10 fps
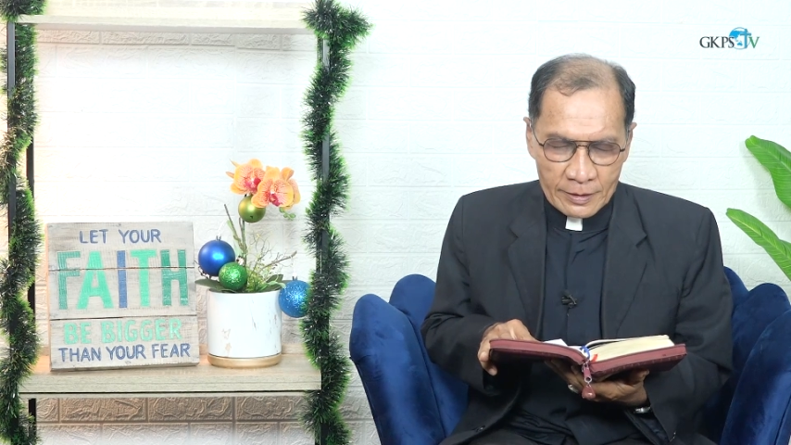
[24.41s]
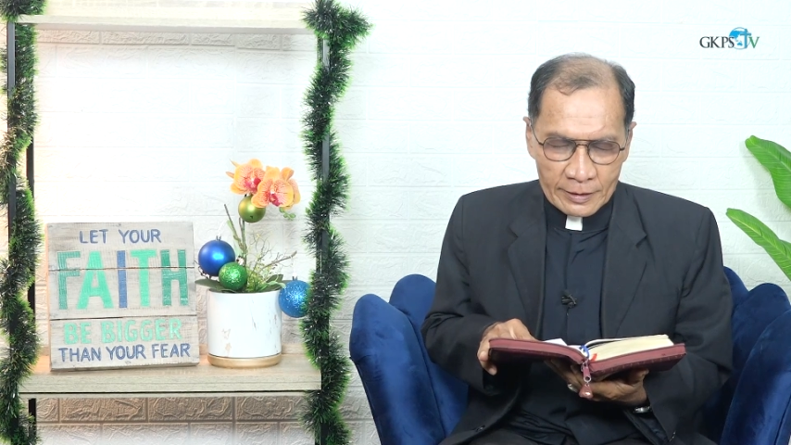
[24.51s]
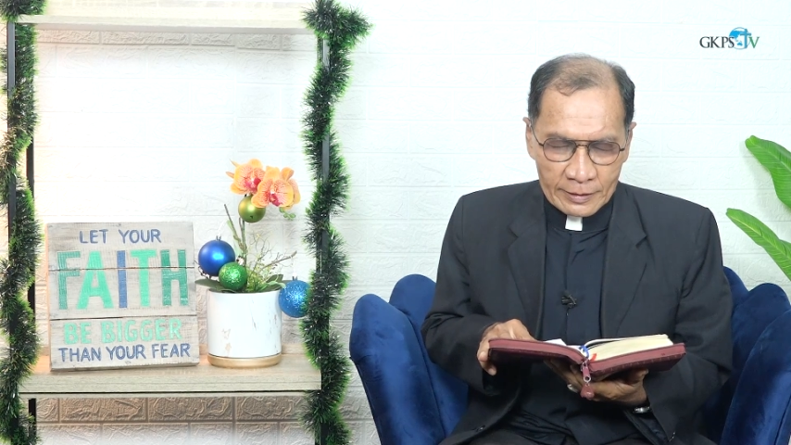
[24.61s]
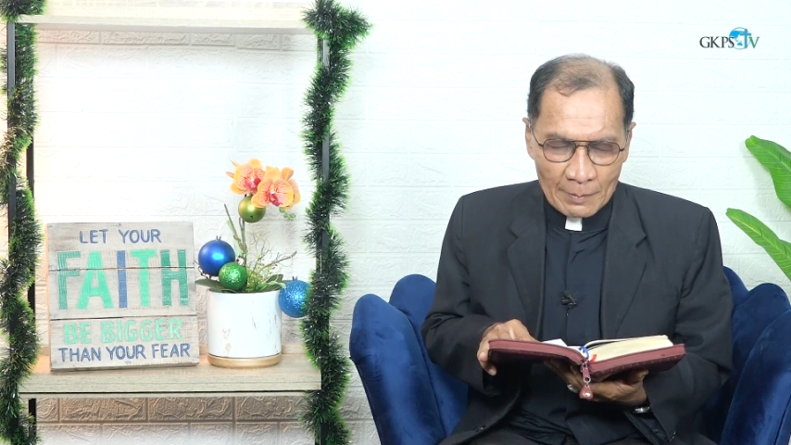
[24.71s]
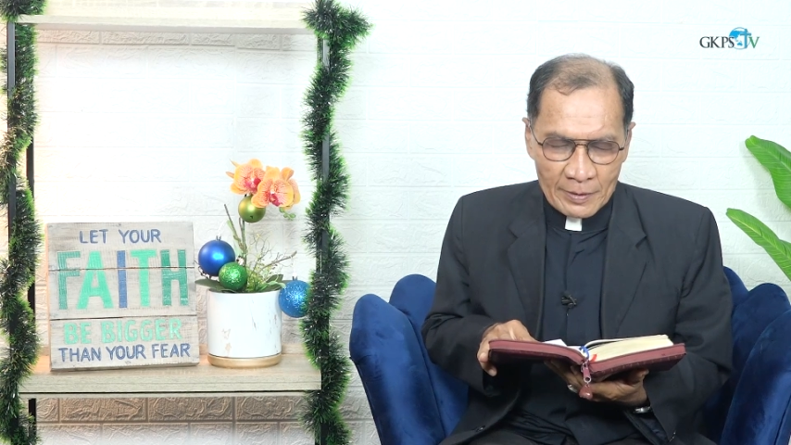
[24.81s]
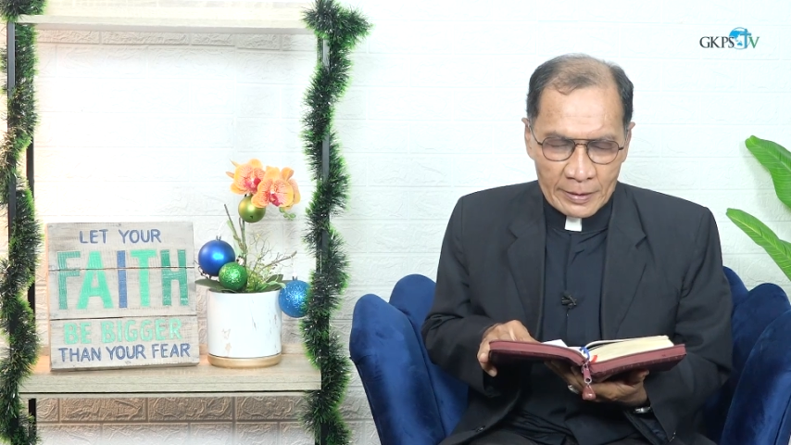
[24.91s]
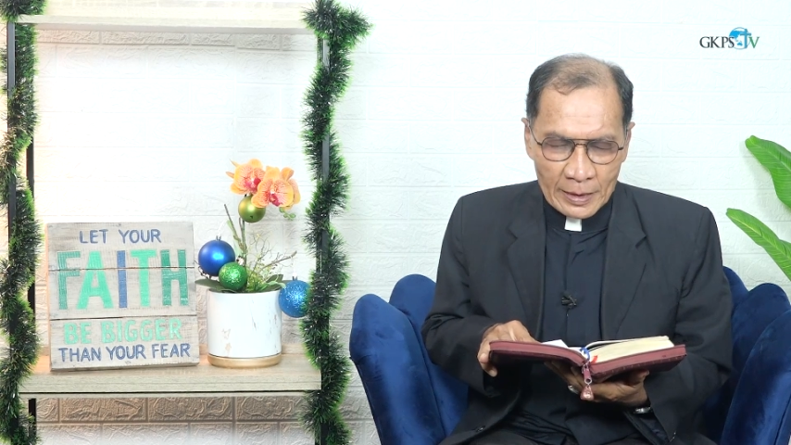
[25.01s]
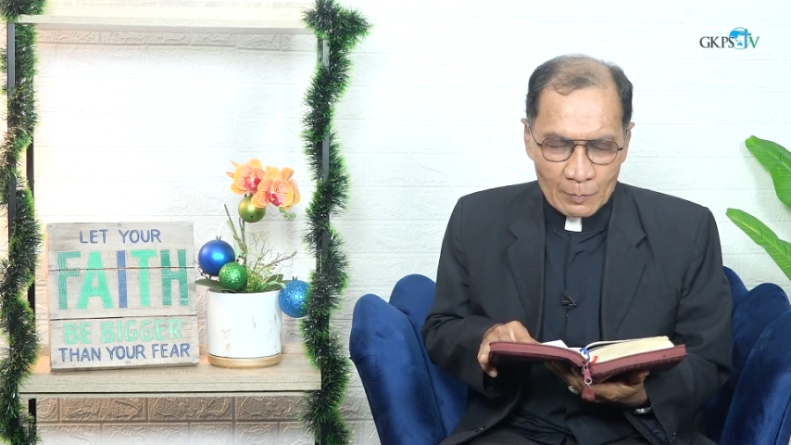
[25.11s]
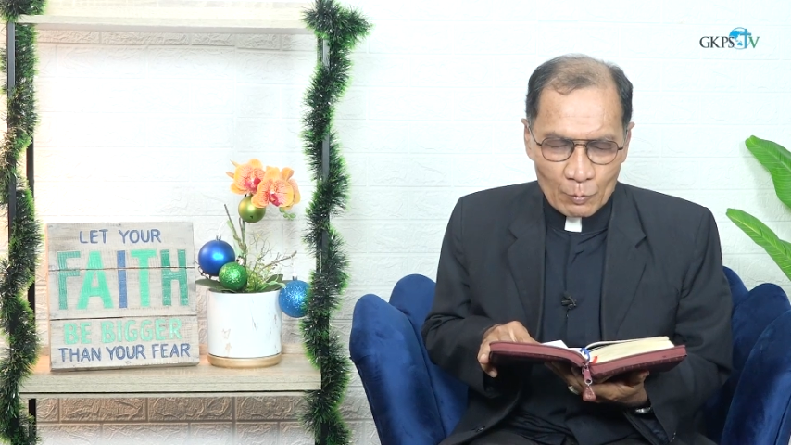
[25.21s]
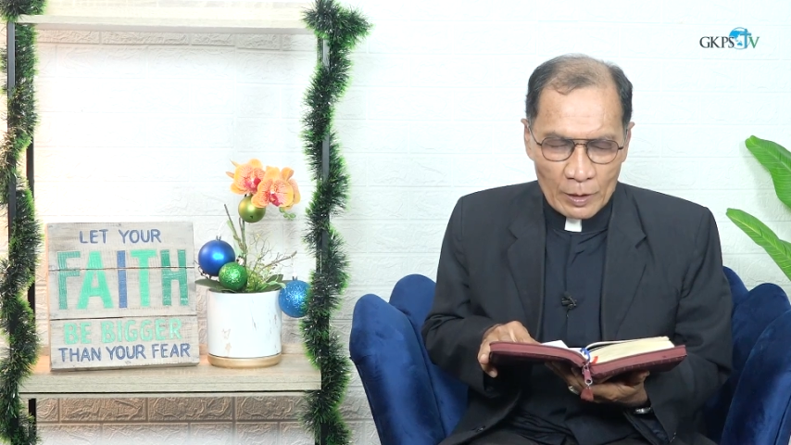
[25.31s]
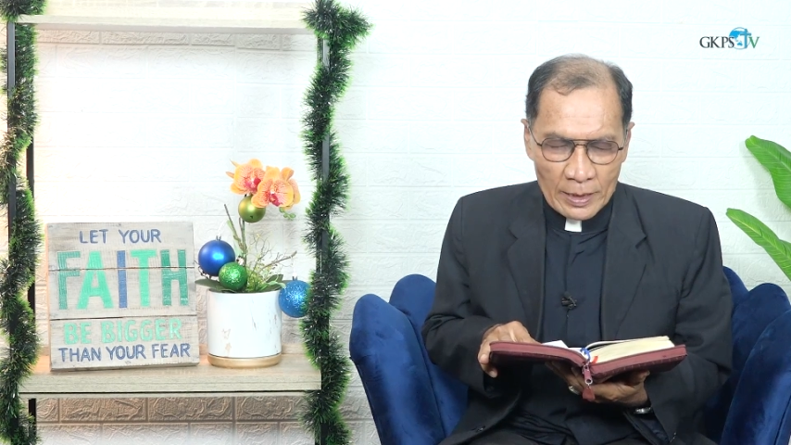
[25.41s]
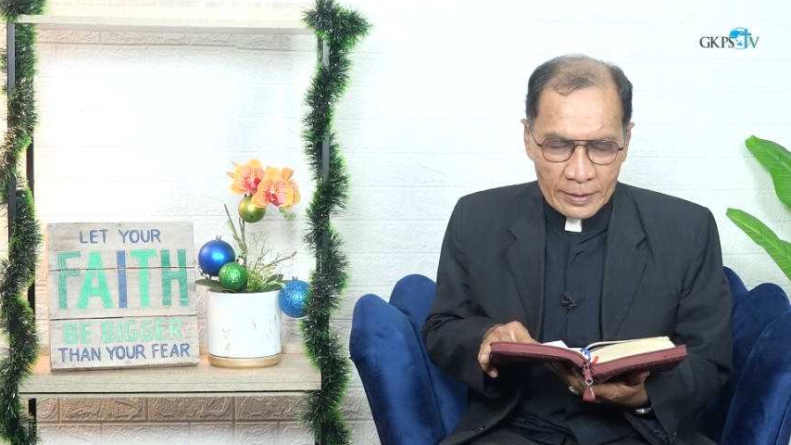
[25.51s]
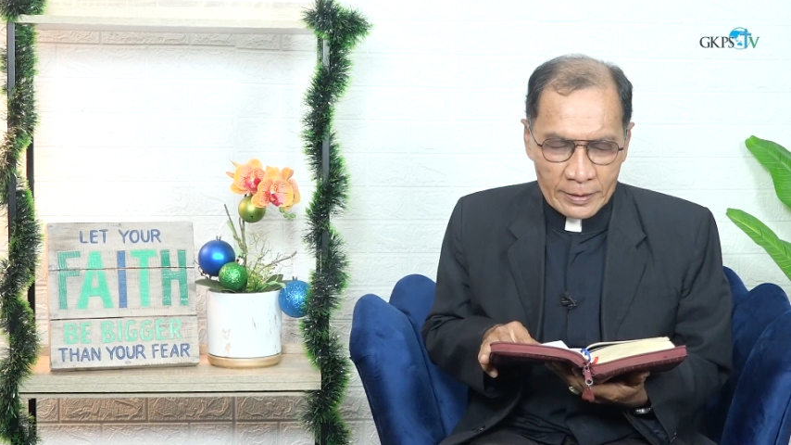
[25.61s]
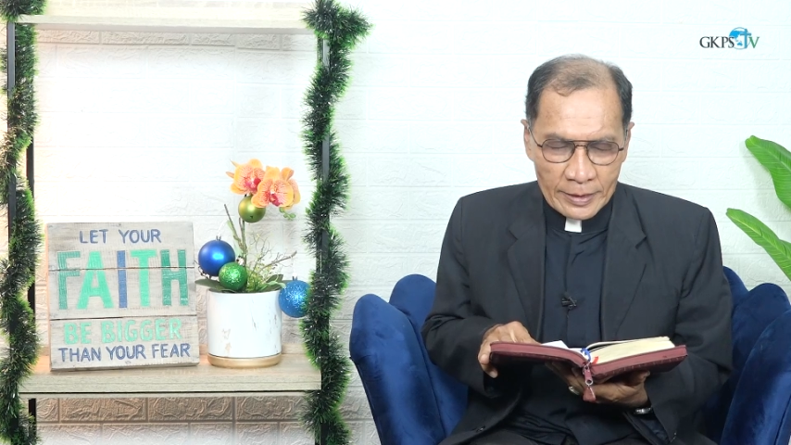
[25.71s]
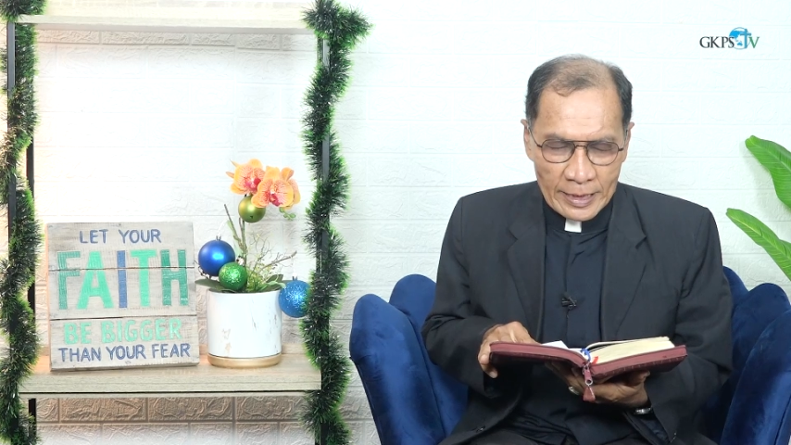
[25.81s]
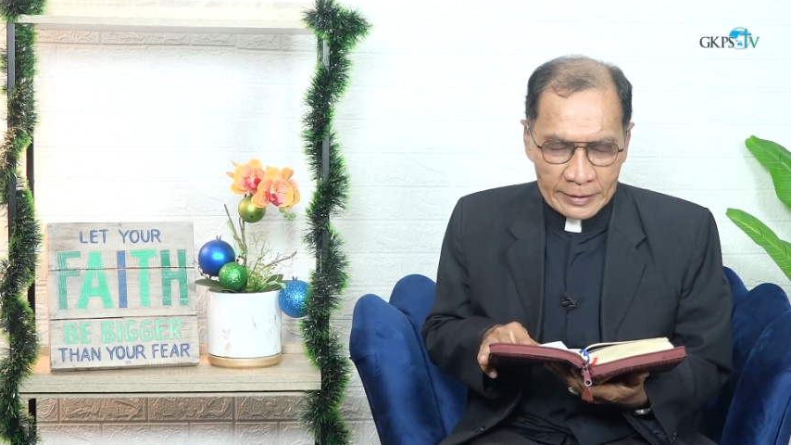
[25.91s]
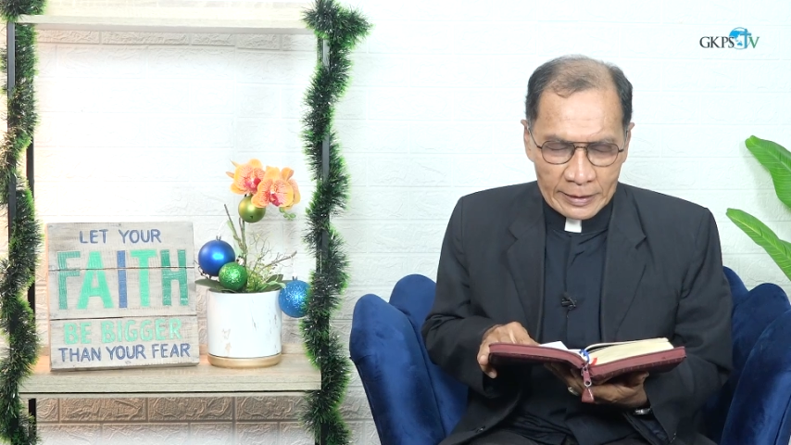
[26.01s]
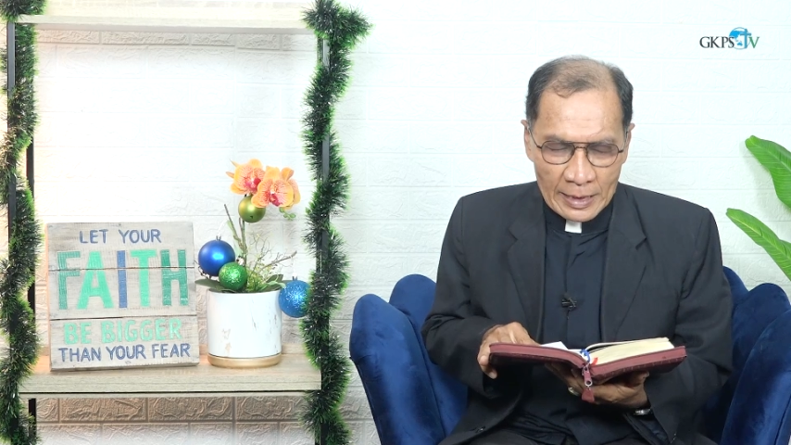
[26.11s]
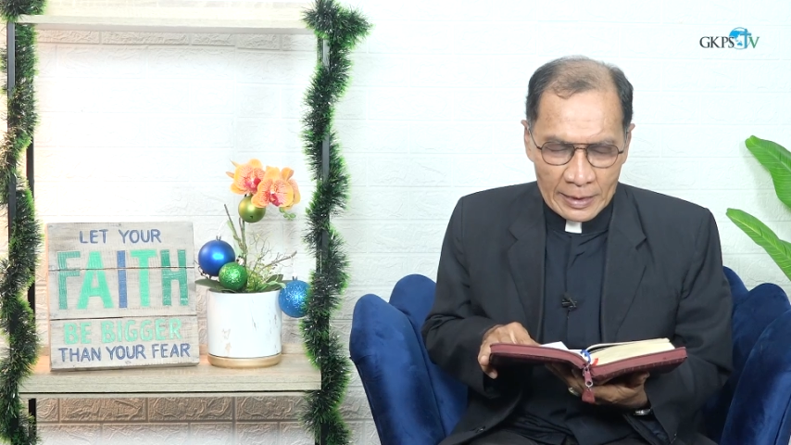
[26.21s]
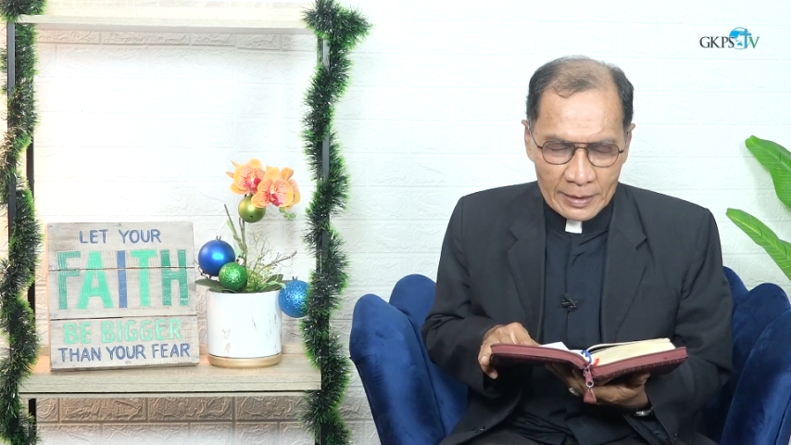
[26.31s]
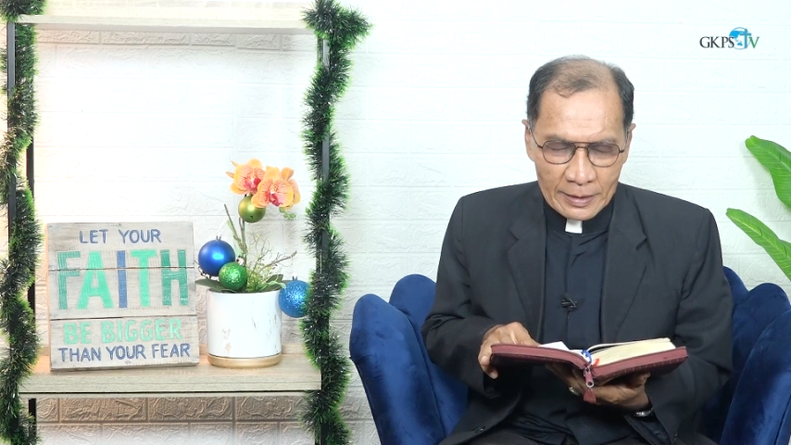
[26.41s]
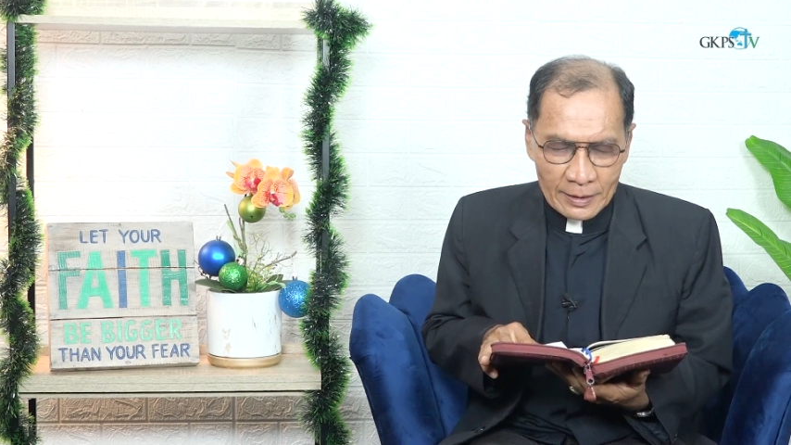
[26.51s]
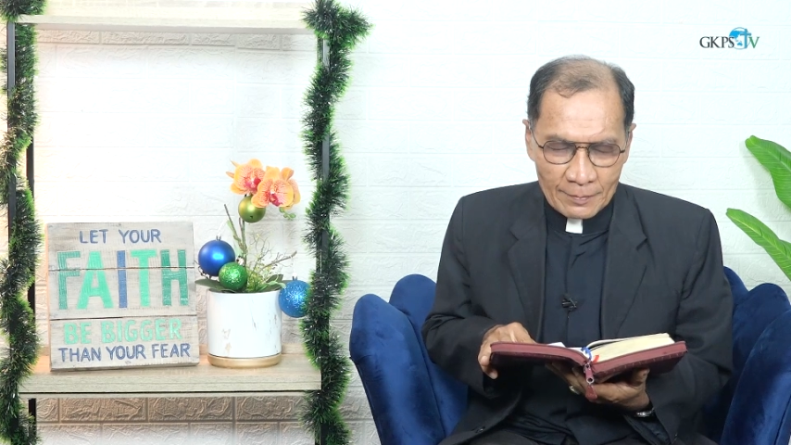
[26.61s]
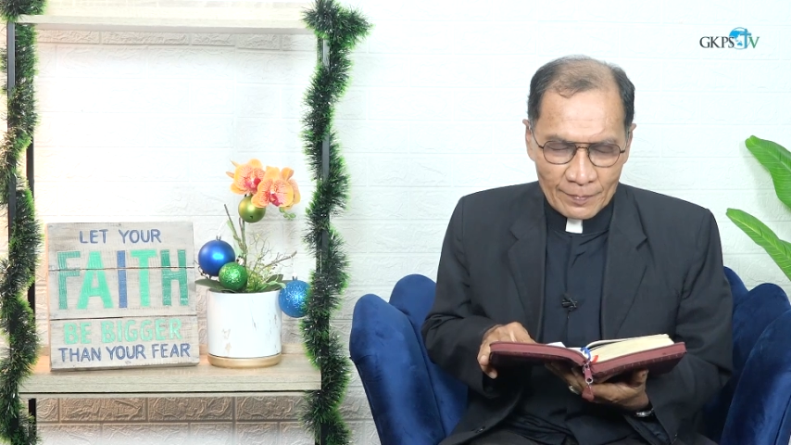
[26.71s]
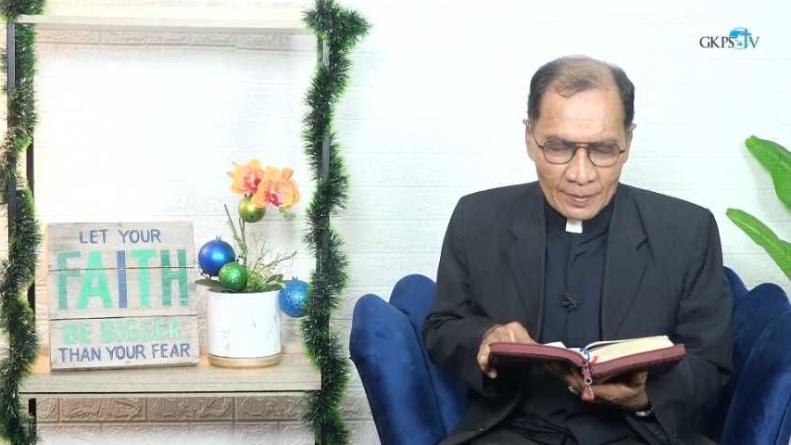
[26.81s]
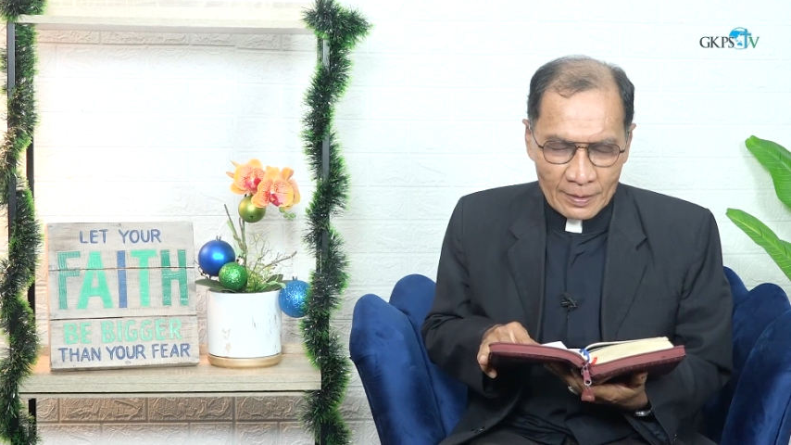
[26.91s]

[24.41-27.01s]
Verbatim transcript: Sehat kami hendak memulai kegiatan hari ini,